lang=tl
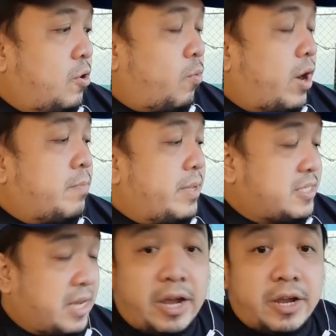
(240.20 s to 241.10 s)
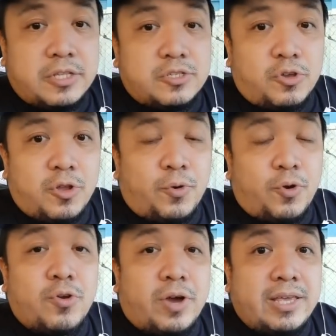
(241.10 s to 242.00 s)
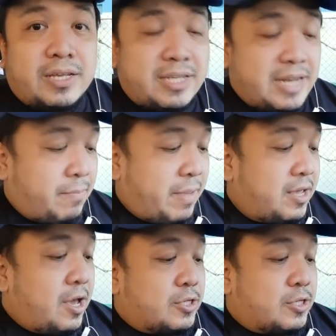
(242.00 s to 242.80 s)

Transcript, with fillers: Warmest regards. So yun po yung kanyang sinabi.